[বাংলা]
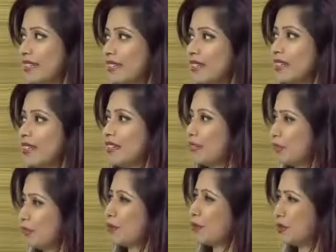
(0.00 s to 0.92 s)
নাকি
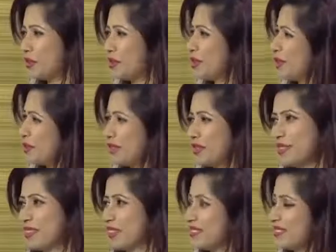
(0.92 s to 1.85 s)
ইউরিক অ্যাসিড
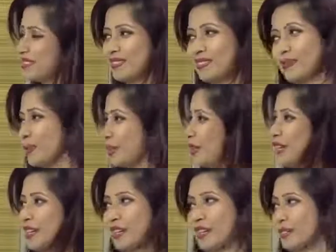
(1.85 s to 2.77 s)
এখানে মনে হয় হেল্প
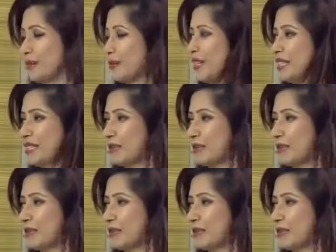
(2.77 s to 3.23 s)
করবে না